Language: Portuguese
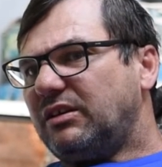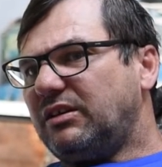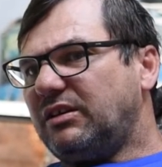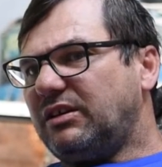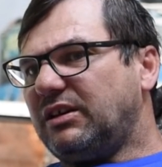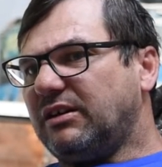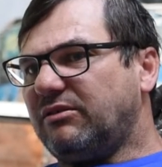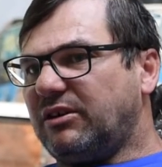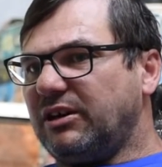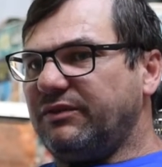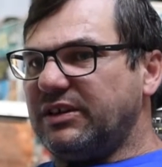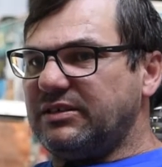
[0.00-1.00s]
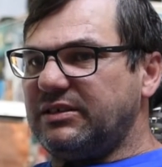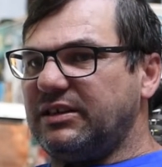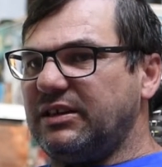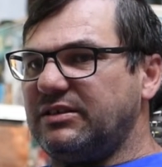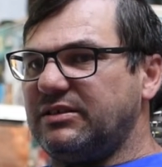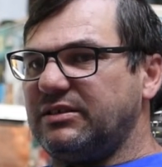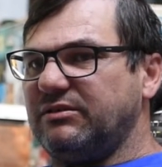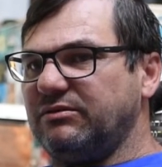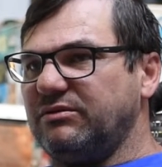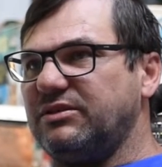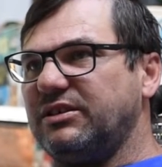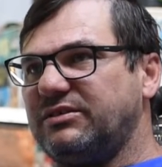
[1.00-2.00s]
E agora vai ser a edição
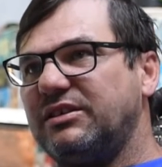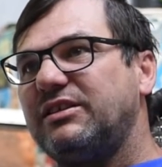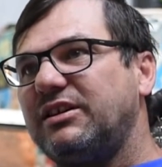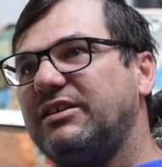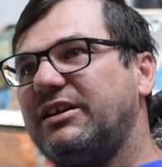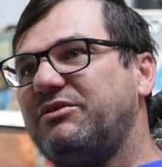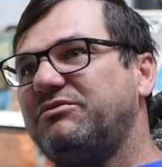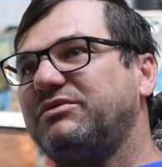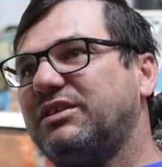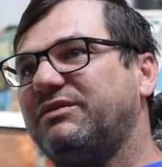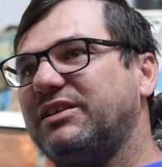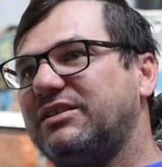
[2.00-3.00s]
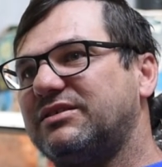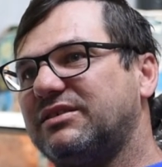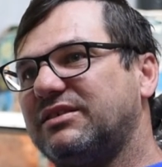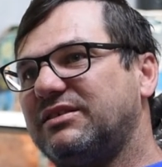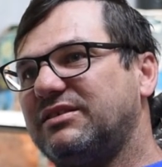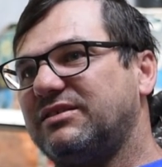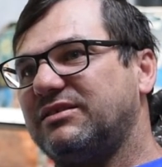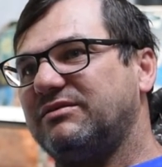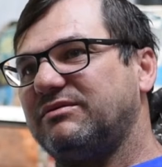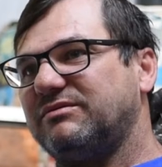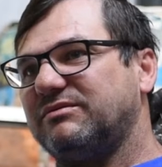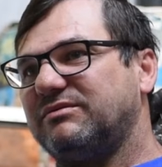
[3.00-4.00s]
231 da Faísca.
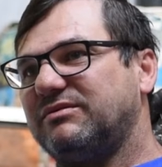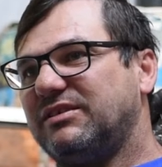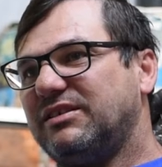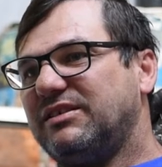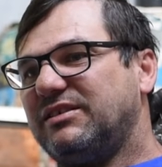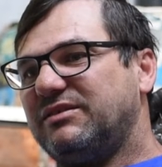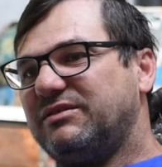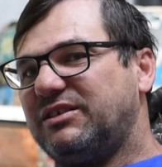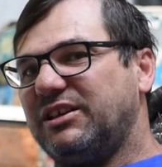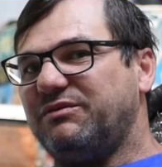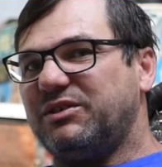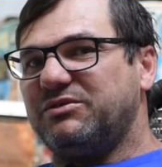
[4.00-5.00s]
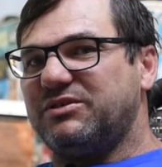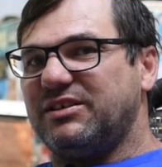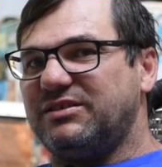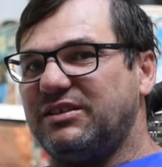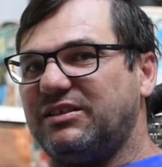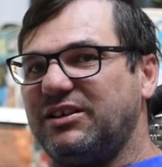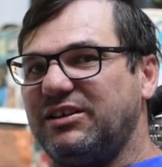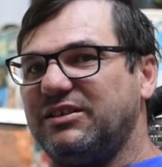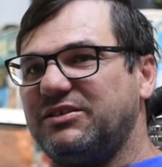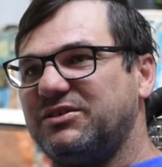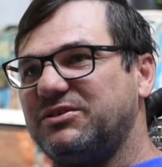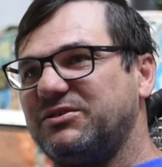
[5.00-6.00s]
São, teve
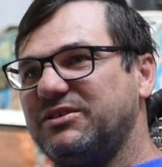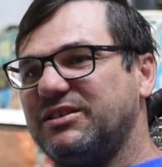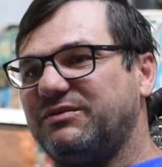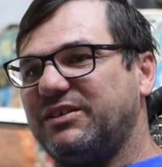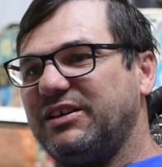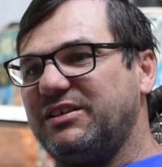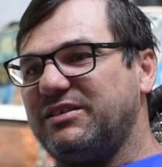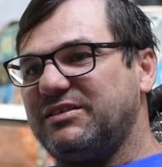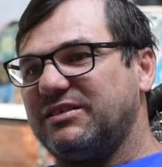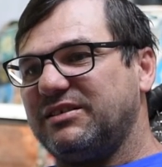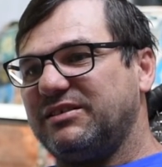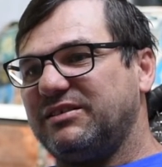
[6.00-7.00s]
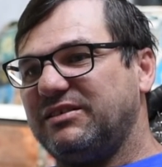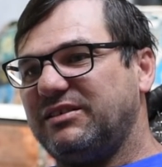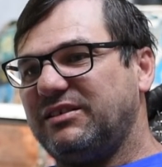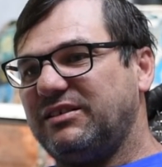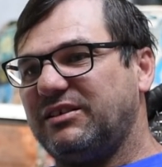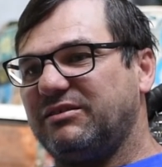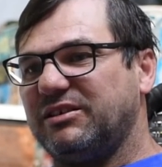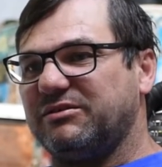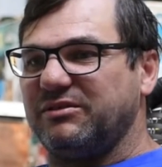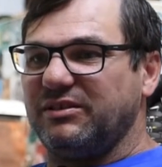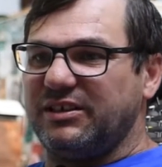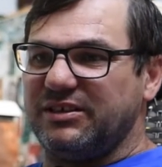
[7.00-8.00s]
230 edições da Faísca, então ela
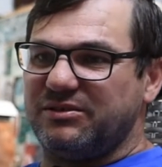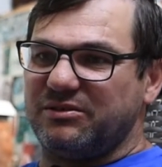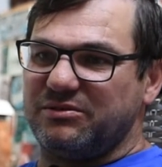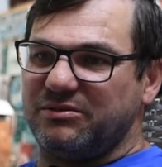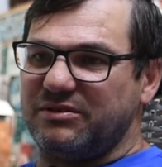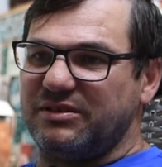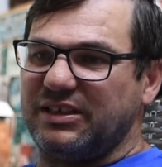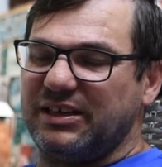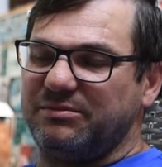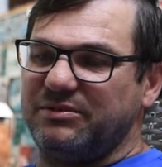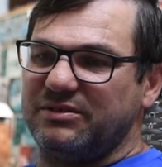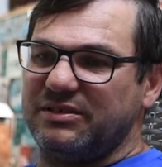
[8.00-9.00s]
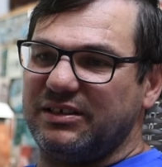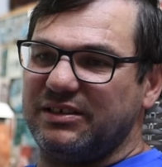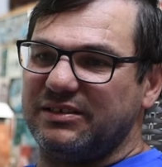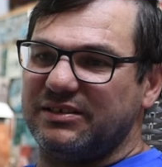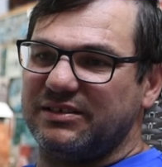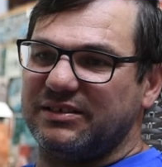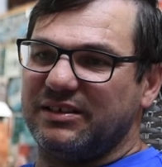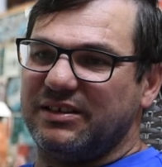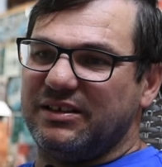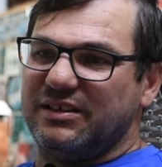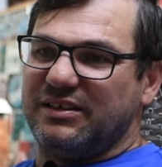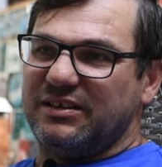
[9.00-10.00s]
acontece todos os sábados, das,
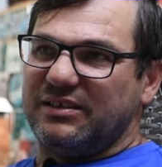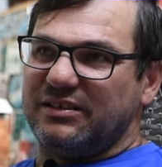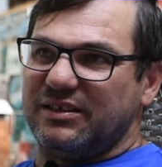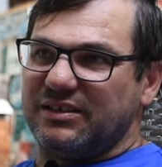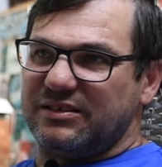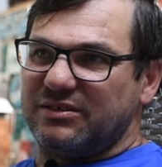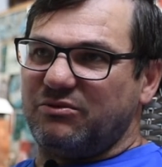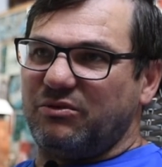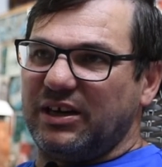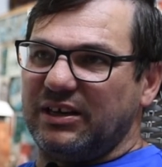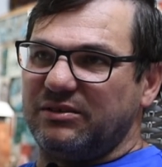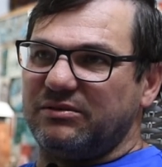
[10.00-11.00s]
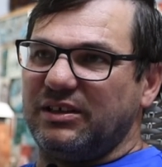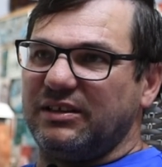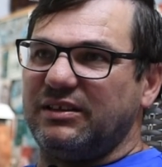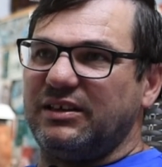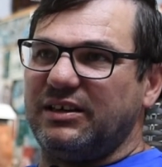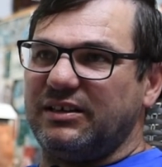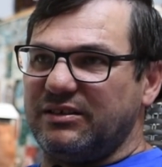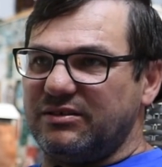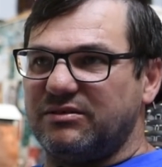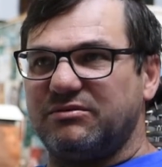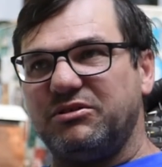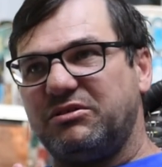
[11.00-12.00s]
das 4 da tarde
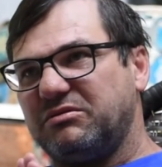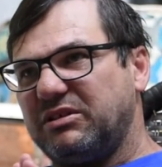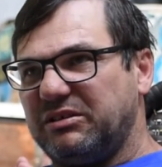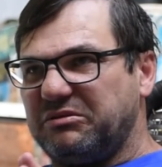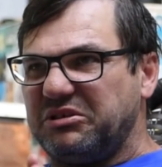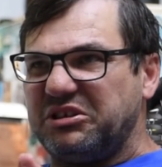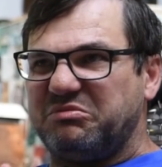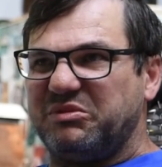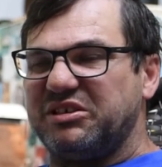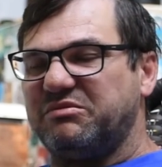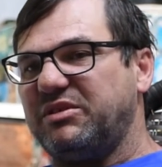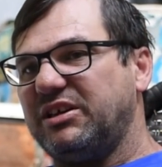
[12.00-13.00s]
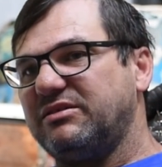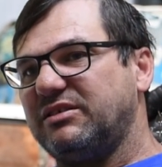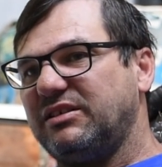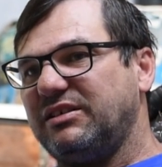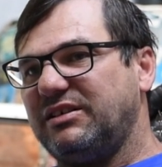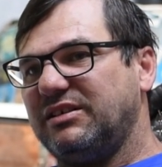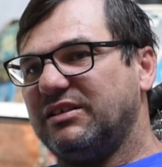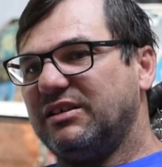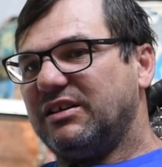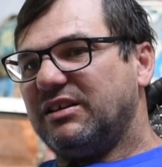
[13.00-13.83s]
às 8 da noite, mais ou menos ali.